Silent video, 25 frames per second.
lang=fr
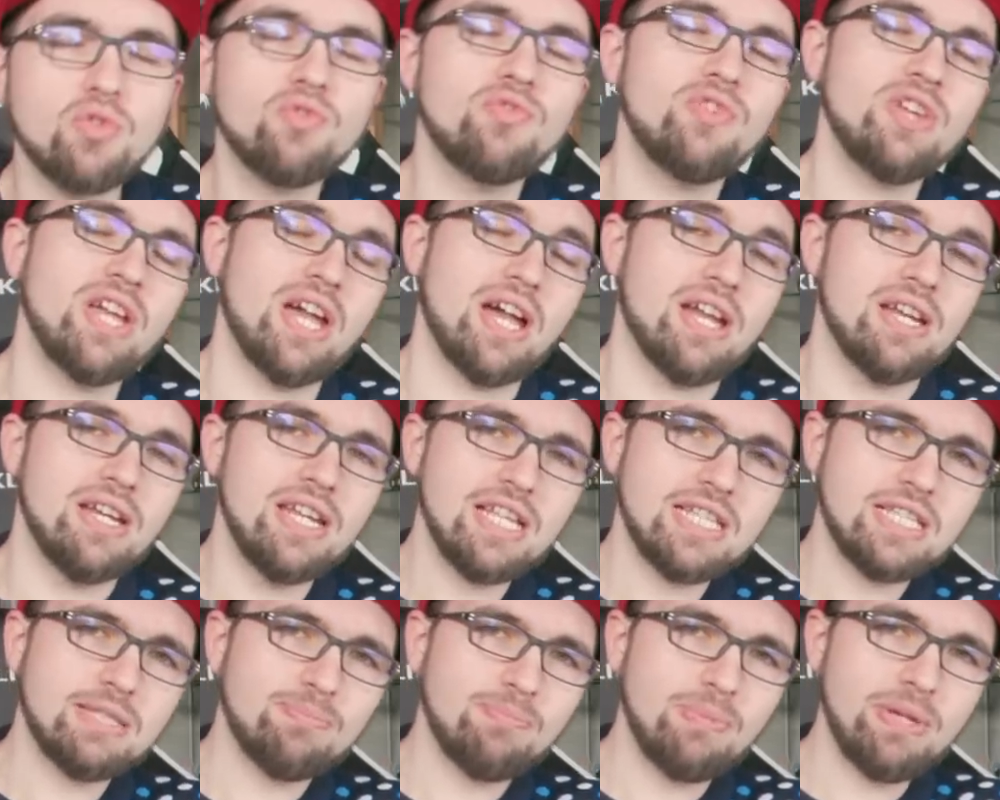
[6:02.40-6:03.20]
fais un
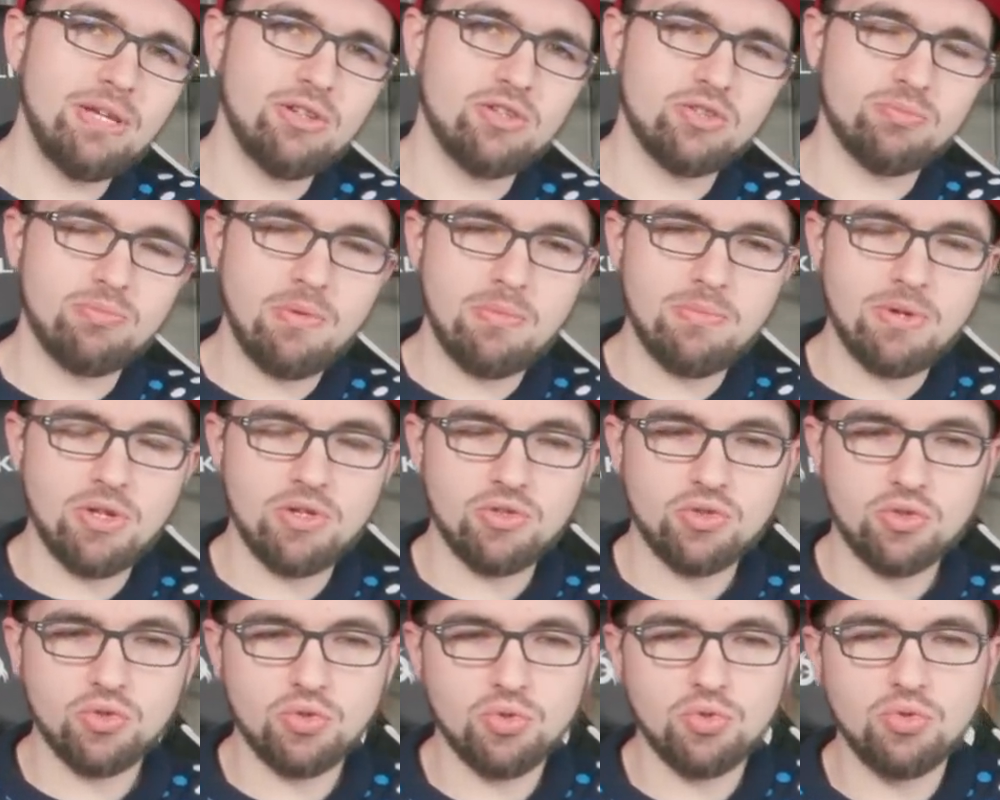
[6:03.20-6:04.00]
let's play en ce
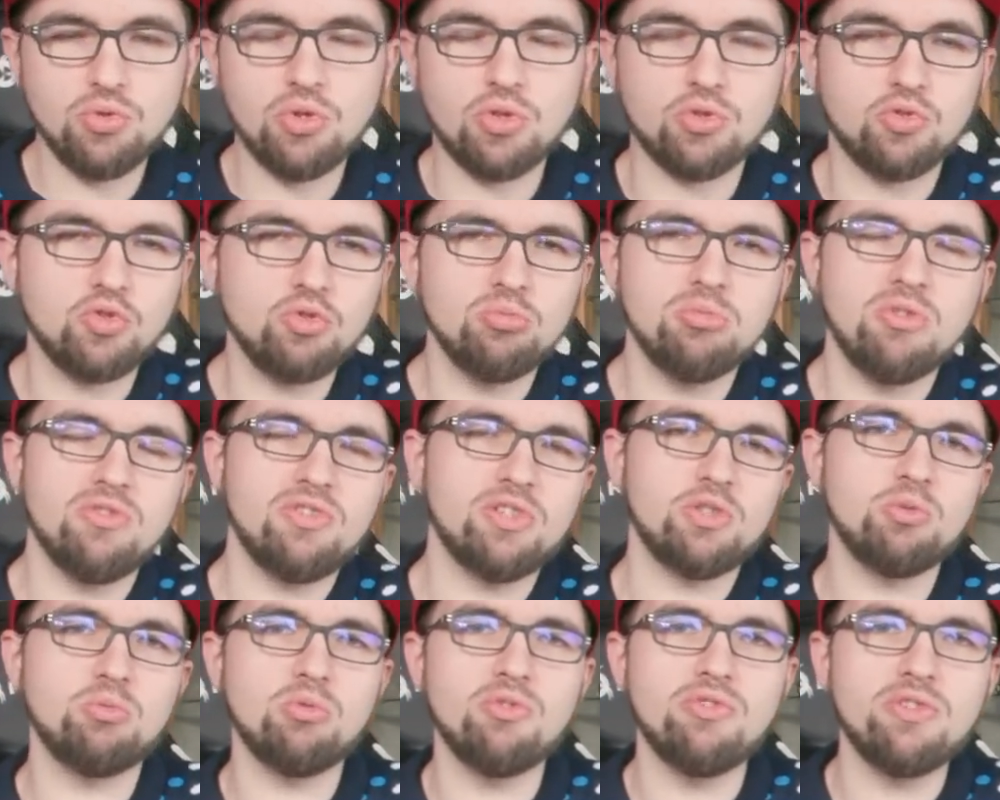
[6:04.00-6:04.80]
moment sur
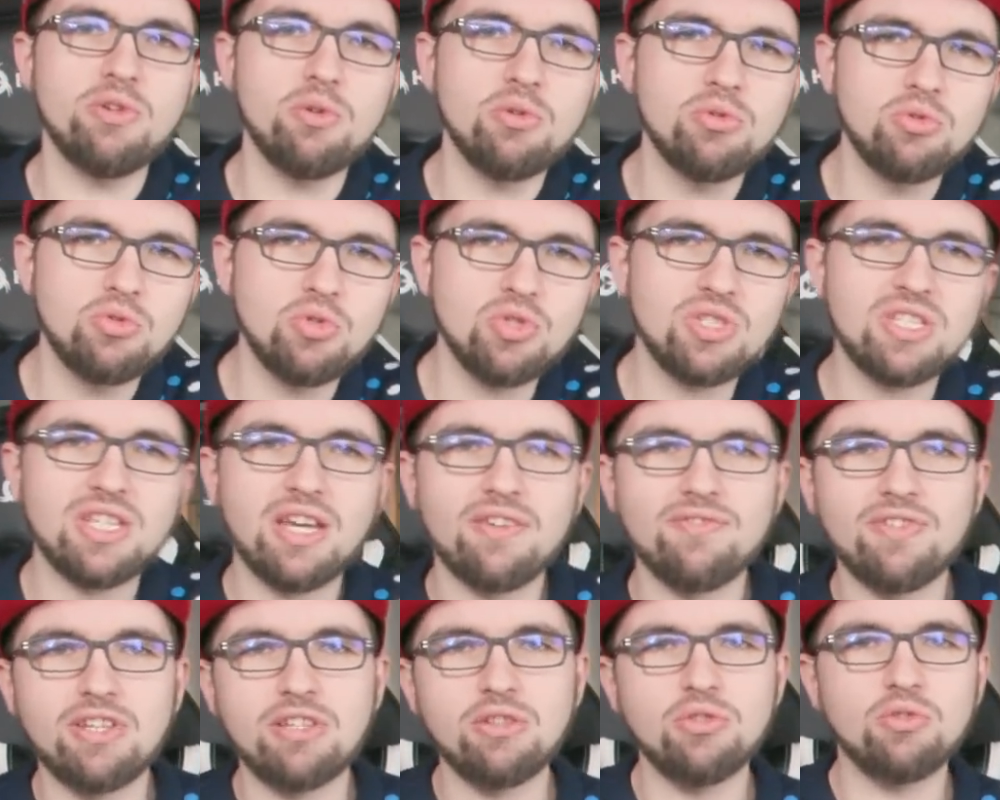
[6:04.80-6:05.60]
WWE
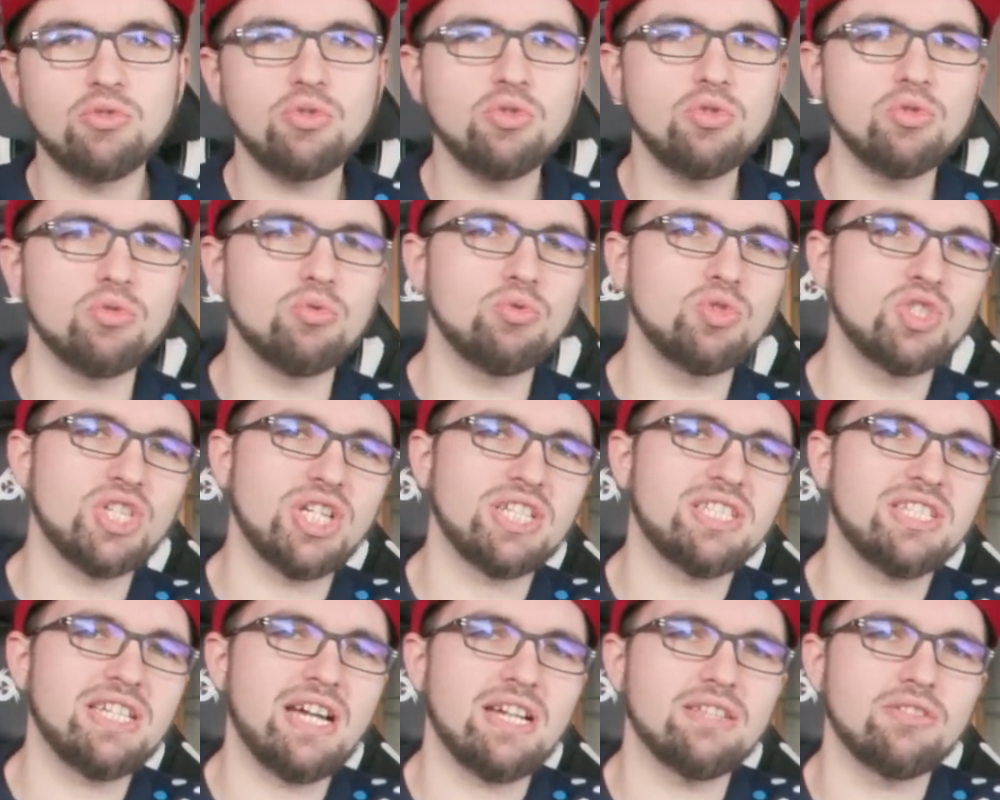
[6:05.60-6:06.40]
2K22 où
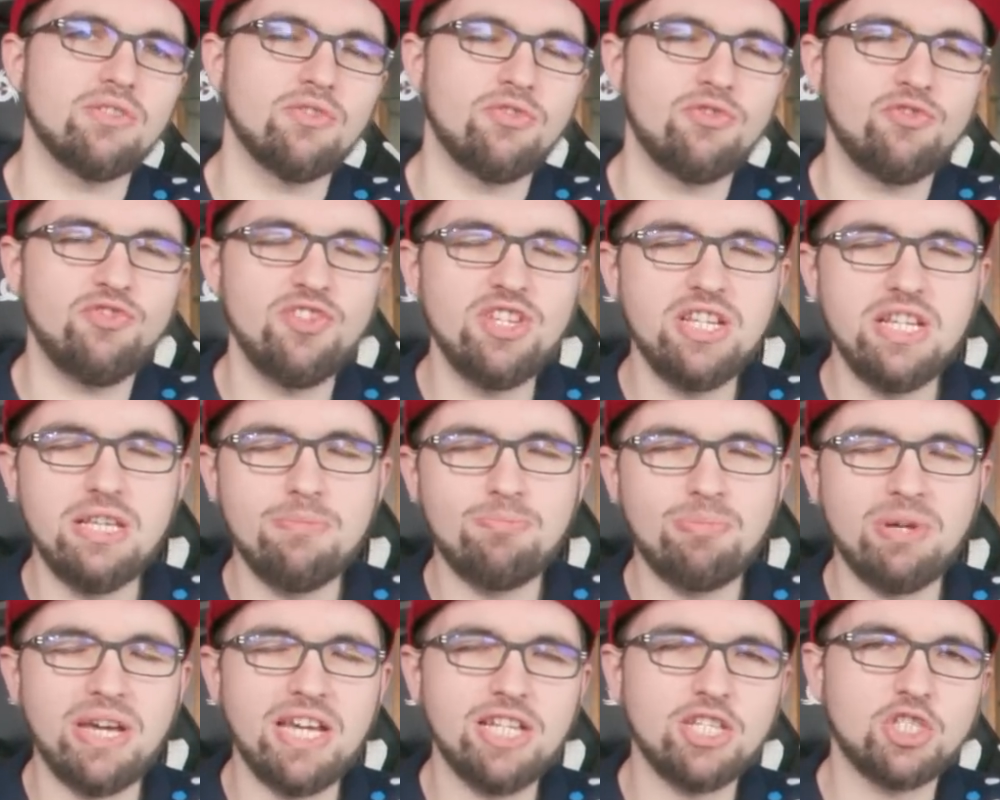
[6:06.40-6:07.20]
j'incarne
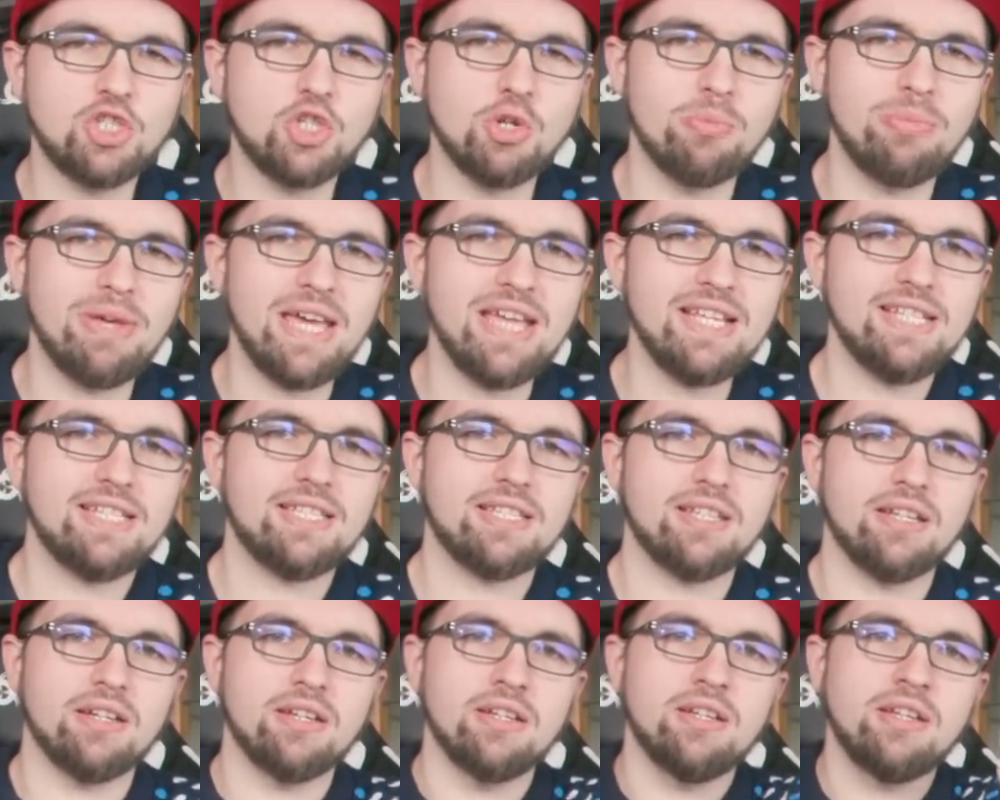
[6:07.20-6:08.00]
Philippe
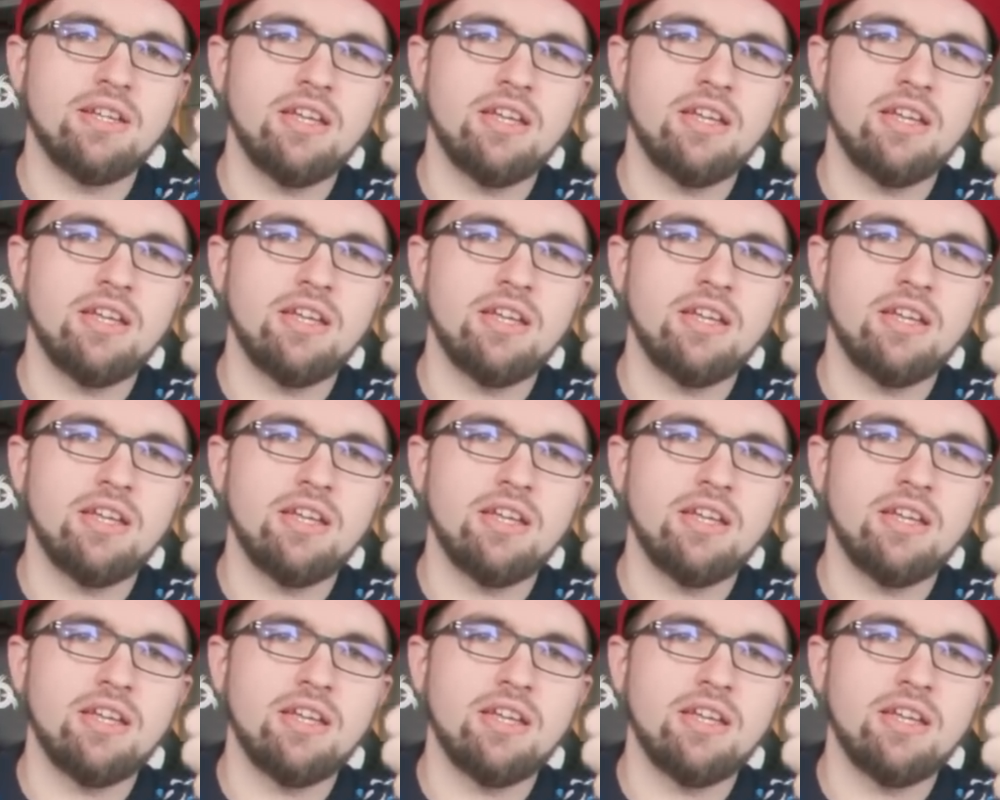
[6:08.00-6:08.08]
Etchebest.